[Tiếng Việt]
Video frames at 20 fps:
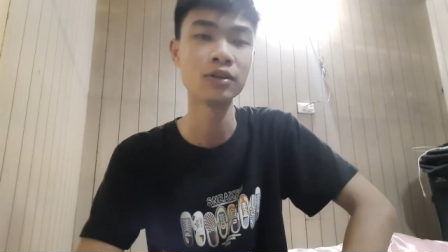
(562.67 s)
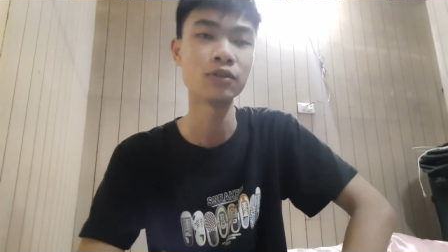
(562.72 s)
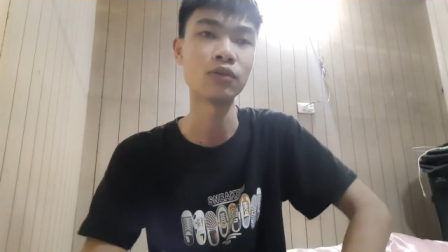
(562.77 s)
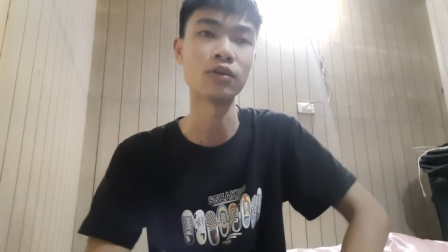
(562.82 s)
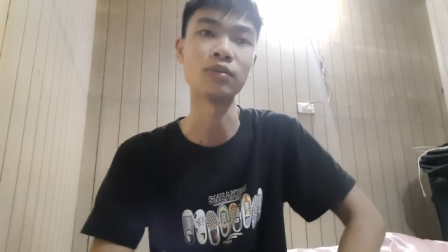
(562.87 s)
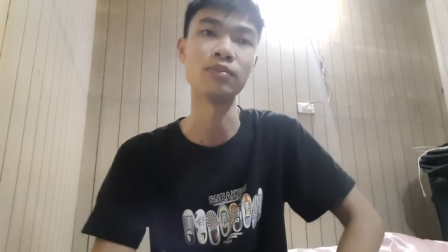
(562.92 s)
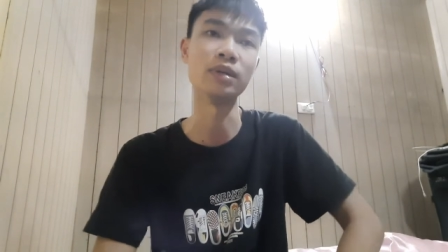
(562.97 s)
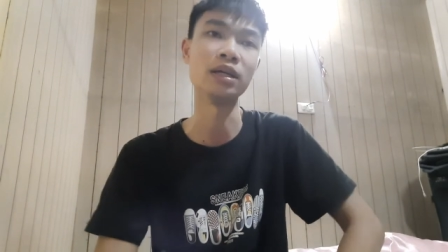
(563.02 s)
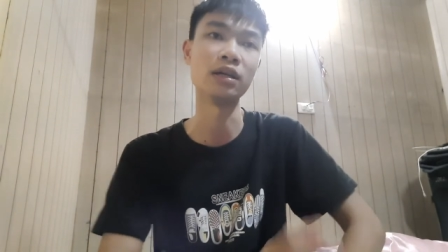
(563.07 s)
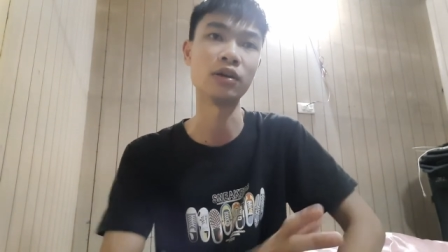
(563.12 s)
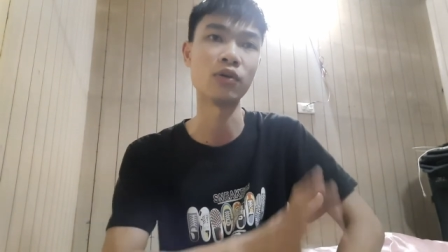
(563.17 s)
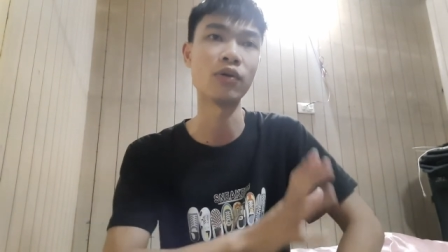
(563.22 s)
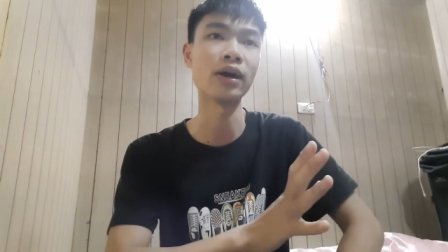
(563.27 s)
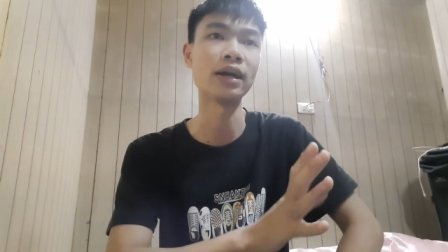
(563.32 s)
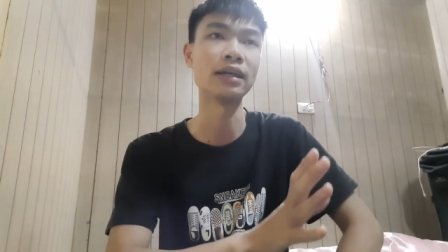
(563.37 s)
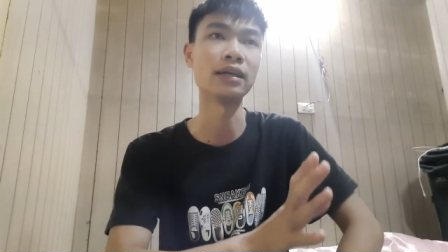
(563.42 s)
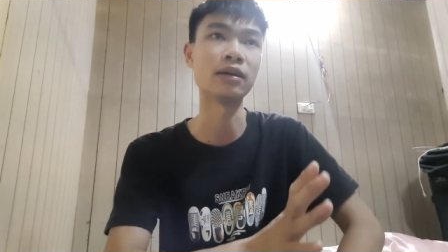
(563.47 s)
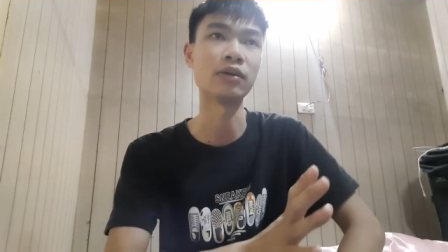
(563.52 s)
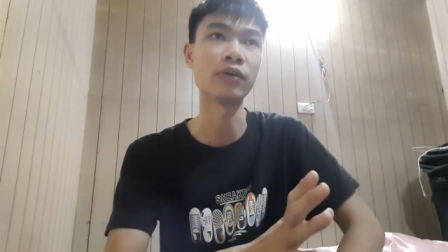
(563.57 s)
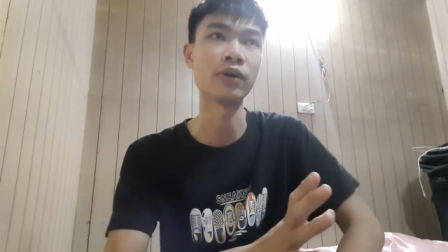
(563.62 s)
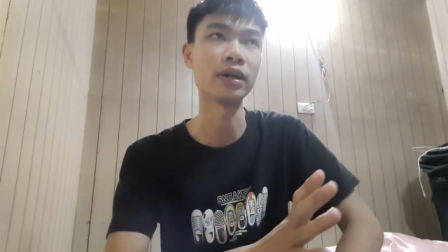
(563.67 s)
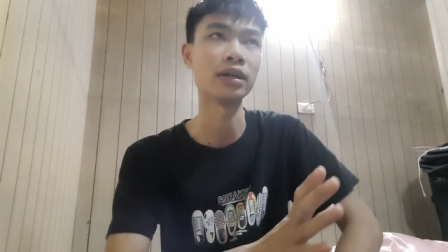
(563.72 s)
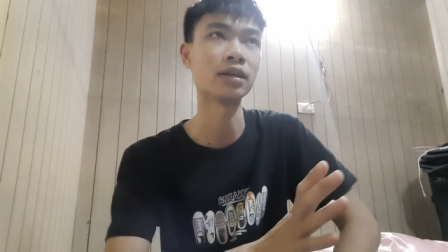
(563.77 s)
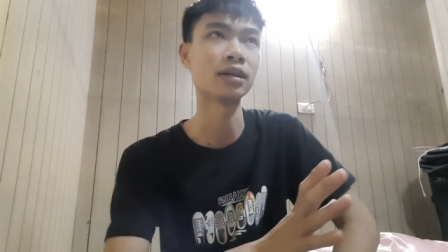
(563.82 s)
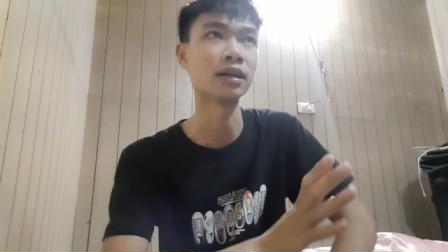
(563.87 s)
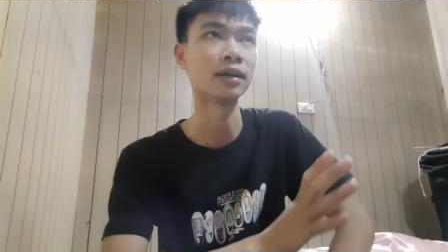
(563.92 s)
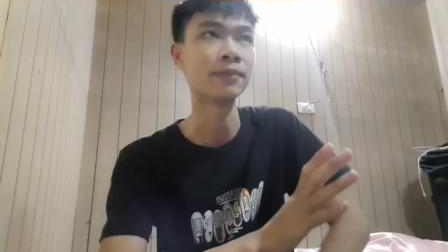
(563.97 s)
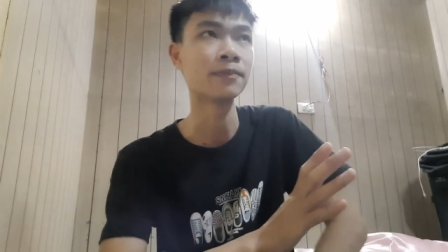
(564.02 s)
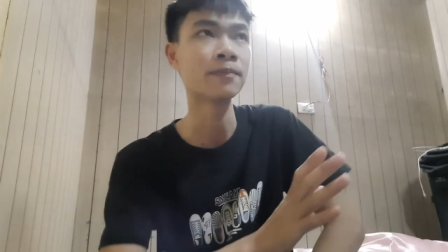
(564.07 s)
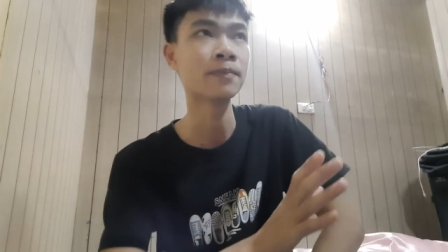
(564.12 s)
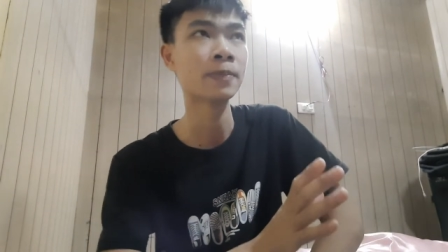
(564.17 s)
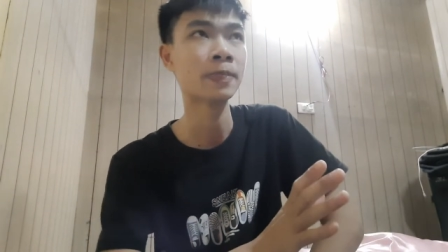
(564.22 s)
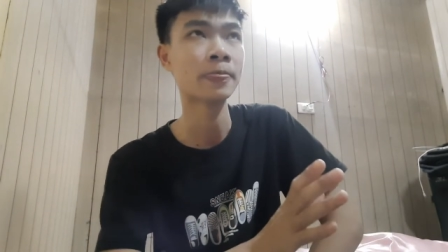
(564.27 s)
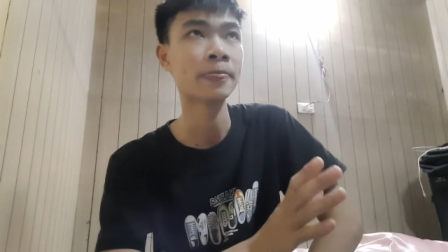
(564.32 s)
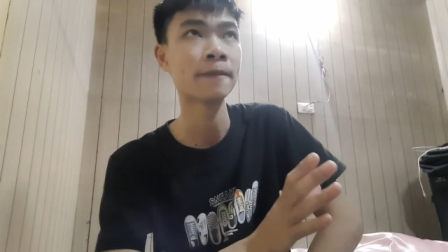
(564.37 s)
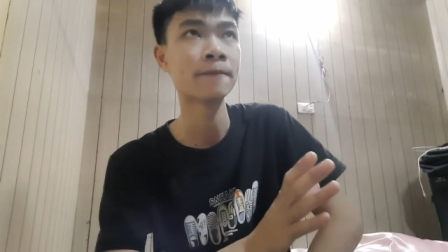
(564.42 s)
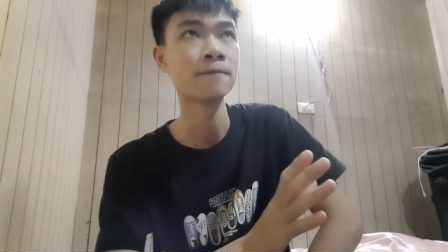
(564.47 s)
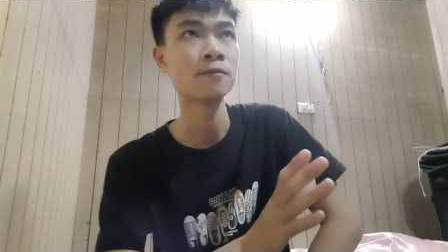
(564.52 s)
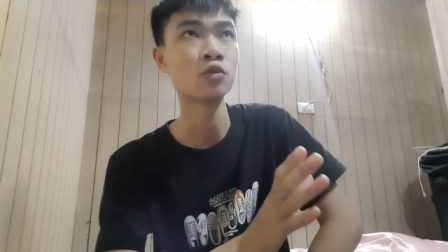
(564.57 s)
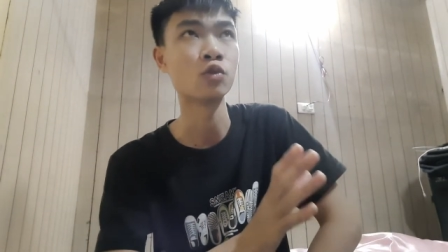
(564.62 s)
Còn mình gọi là gọi nó là
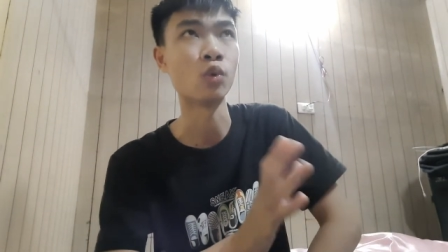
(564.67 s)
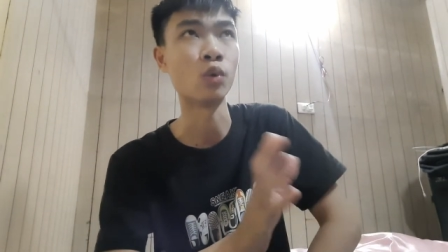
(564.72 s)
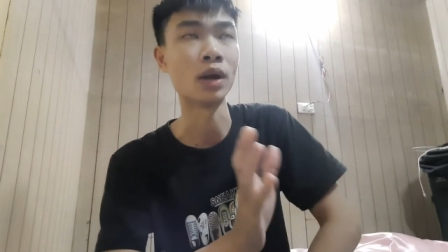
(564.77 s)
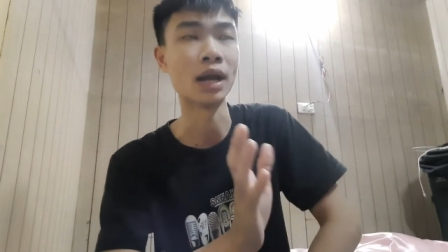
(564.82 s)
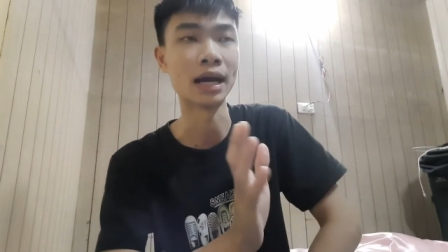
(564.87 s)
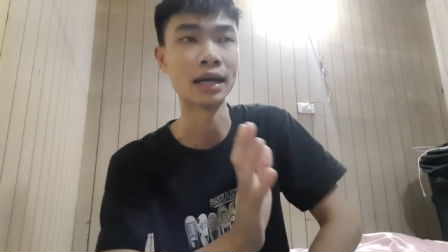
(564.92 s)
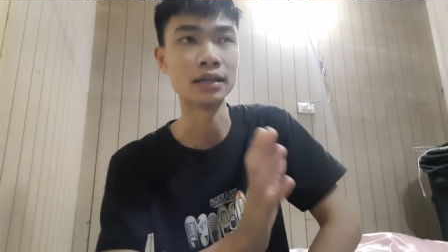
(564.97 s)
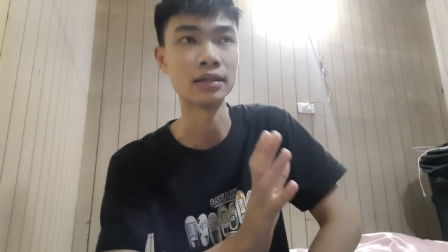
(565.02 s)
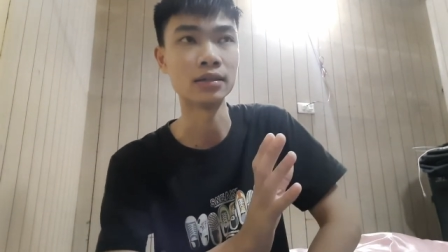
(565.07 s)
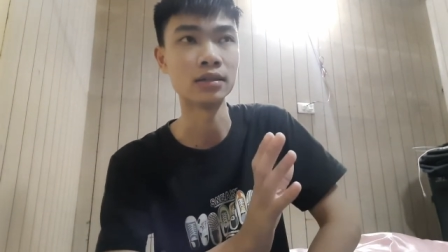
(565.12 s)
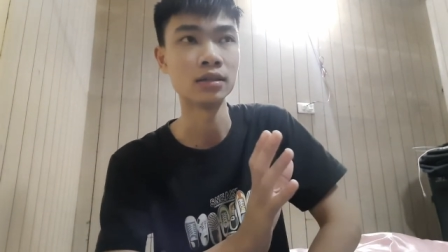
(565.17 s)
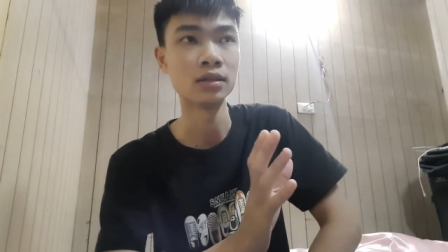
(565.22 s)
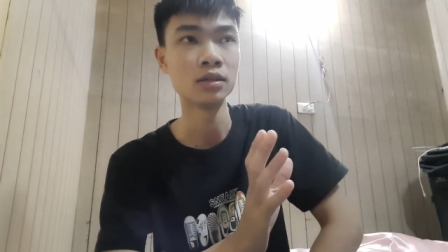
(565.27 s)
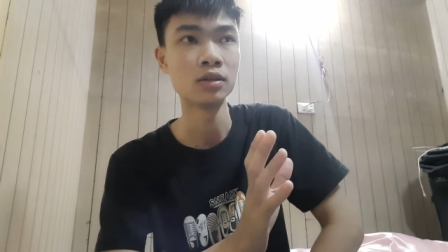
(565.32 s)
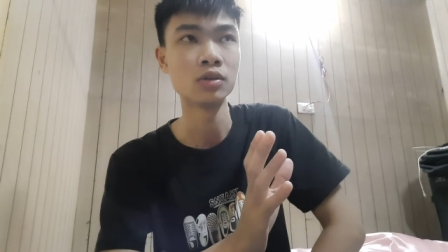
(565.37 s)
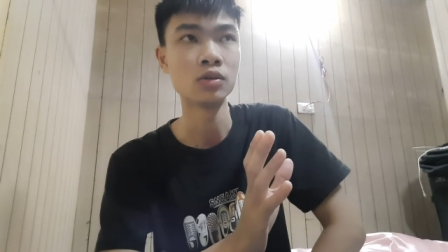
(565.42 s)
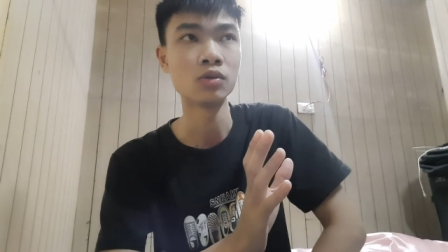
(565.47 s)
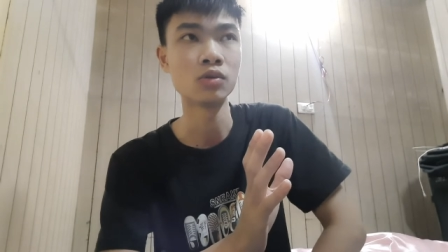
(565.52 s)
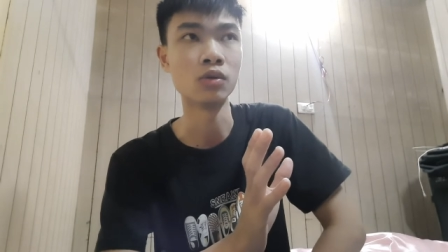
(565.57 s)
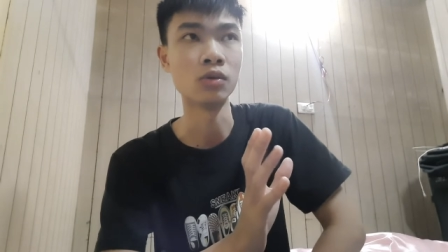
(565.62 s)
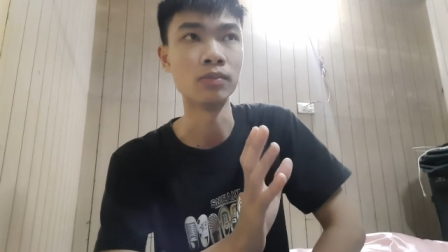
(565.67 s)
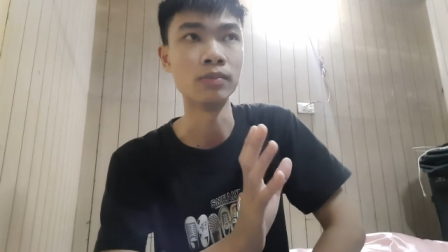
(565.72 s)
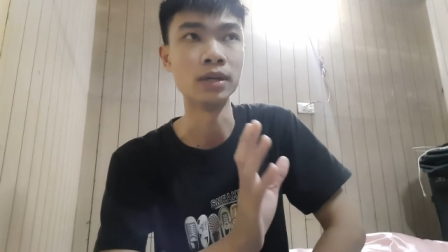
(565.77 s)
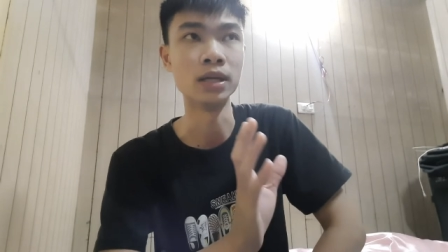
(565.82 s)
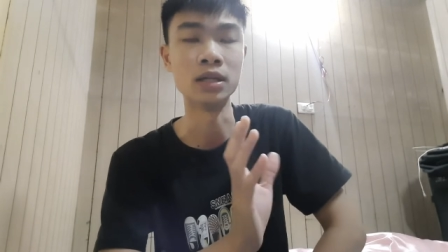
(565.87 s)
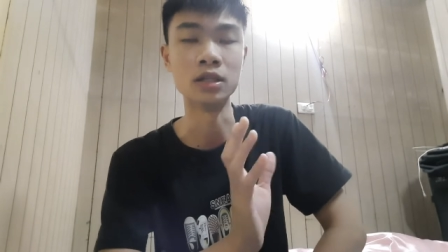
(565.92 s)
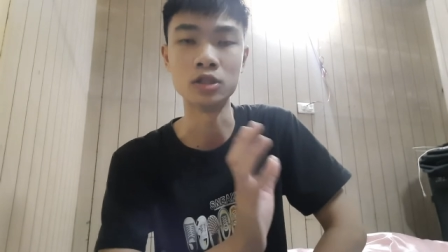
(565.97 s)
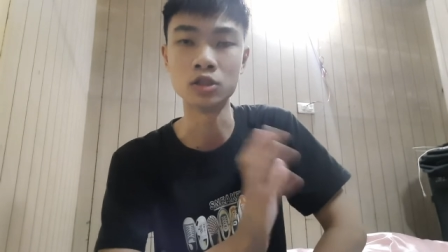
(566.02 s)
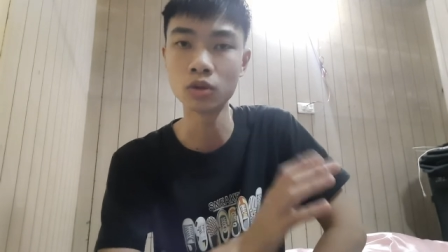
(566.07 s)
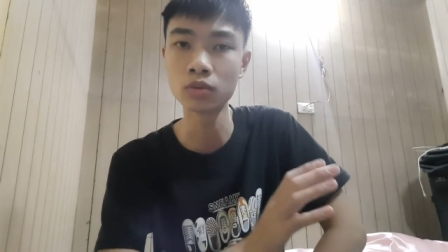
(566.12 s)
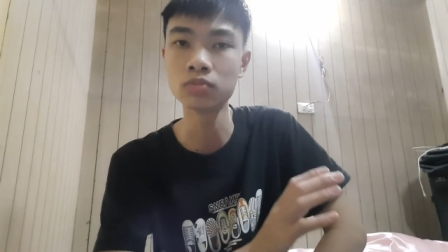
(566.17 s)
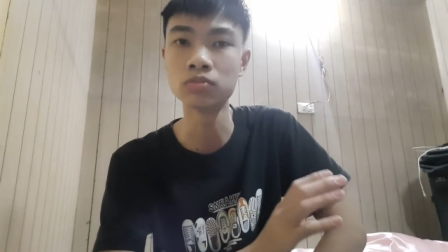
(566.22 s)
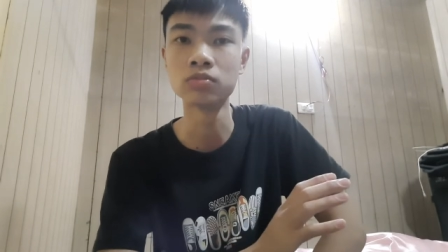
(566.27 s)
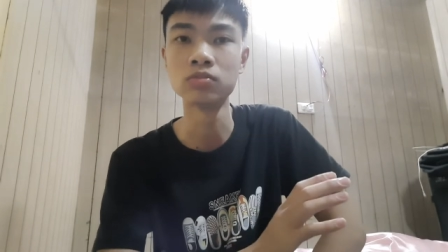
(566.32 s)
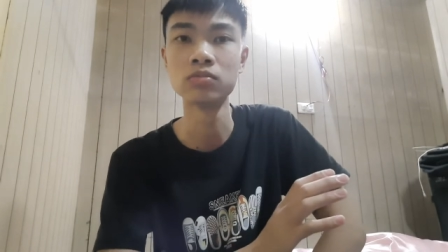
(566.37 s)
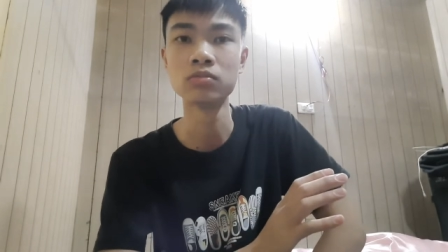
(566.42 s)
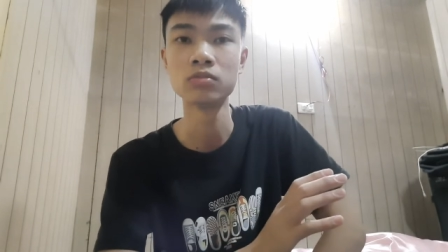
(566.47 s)
của Đài, của miền Trung,